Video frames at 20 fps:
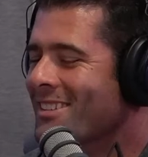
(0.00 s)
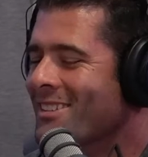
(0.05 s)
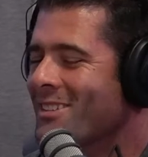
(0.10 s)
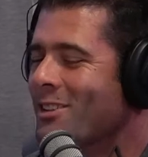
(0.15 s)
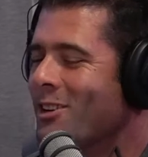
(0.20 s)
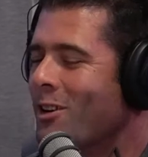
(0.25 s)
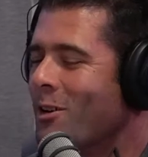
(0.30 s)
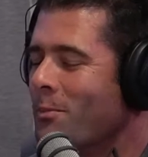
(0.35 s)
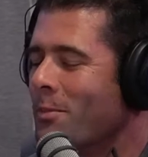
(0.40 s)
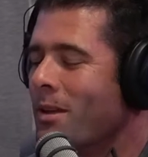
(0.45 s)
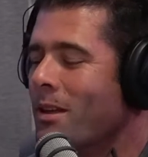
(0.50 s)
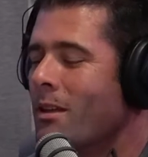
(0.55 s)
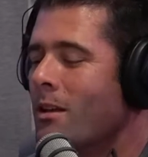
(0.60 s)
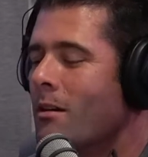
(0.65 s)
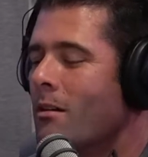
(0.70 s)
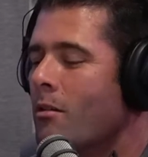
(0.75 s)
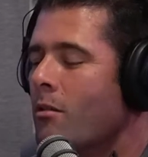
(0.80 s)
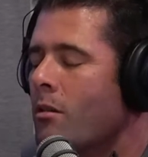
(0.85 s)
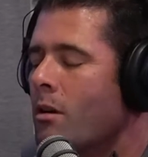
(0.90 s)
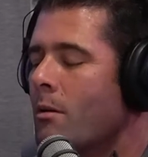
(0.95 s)
Top.
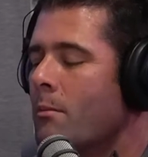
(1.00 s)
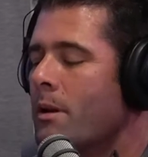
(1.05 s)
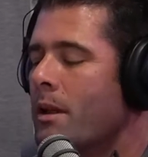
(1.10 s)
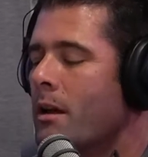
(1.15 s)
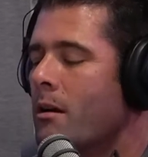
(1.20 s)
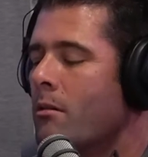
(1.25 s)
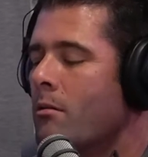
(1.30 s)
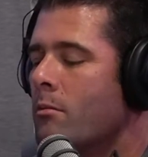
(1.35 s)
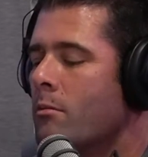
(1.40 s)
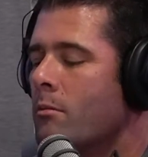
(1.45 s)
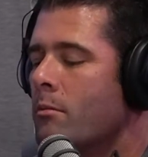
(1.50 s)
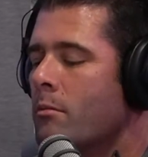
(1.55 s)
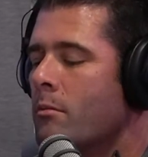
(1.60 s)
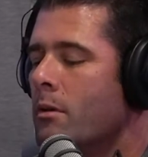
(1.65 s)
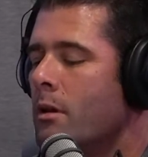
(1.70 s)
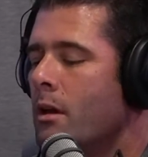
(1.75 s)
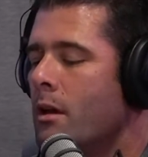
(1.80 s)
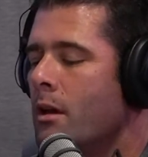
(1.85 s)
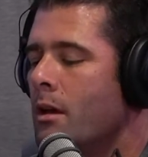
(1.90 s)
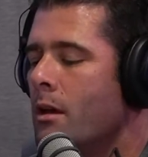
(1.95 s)
Ô, Gabriel,
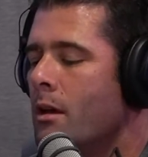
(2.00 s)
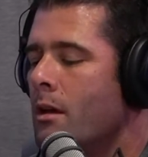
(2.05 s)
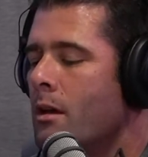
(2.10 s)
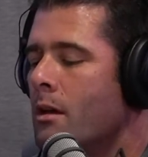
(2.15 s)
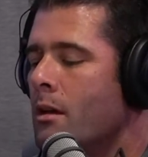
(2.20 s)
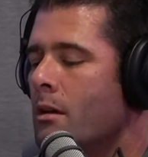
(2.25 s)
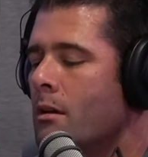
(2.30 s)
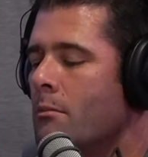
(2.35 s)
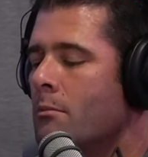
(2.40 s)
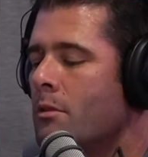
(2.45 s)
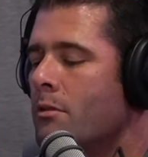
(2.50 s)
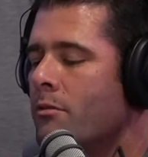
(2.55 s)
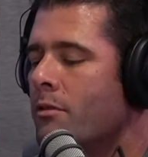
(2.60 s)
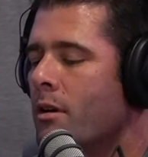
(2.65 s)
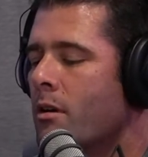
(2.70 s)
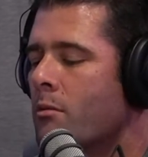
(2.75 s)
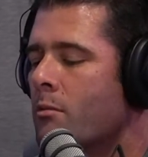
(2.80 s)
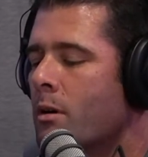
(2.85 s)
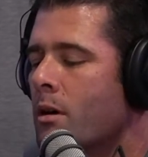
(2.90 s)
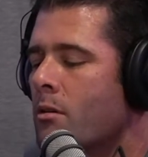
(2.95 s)
é, me
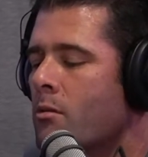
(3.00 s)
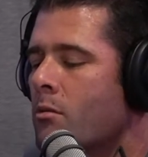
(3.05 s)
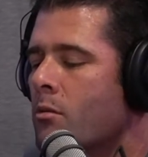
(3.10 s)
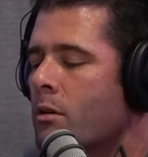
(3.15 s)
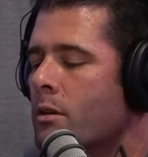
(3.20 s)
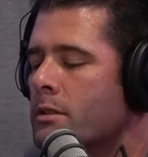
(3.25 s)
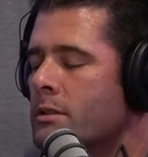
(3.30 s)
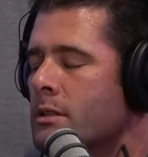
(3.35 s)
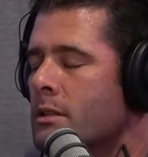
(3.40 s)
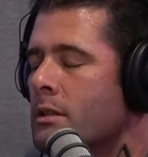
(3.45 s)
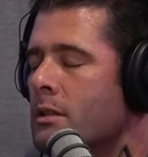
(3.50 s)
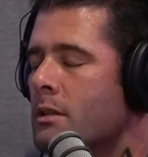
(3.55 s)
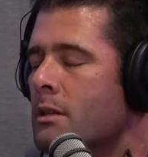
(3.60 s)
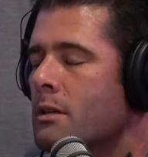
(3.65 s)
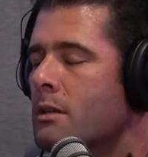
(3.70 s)
fala uma coisa.